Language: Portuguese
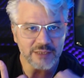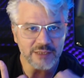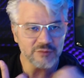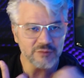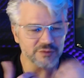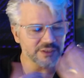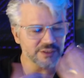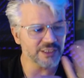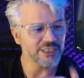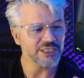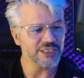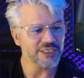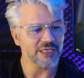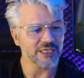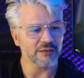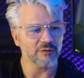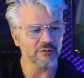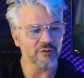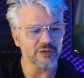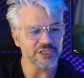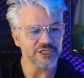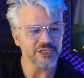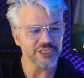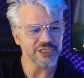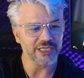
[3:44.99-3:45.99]
Ou seja, a
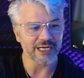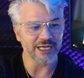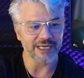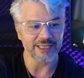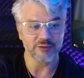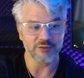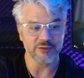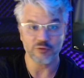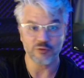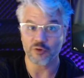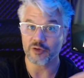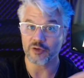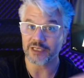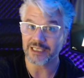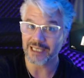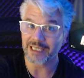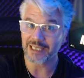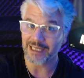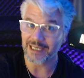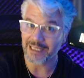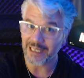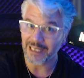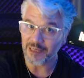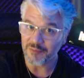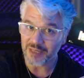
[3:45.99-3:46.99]
lógica, a retórica,
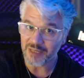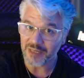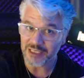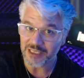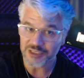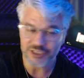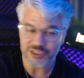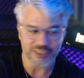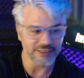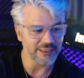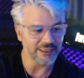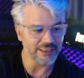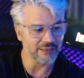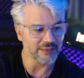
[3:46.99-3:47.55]
a gramática, né?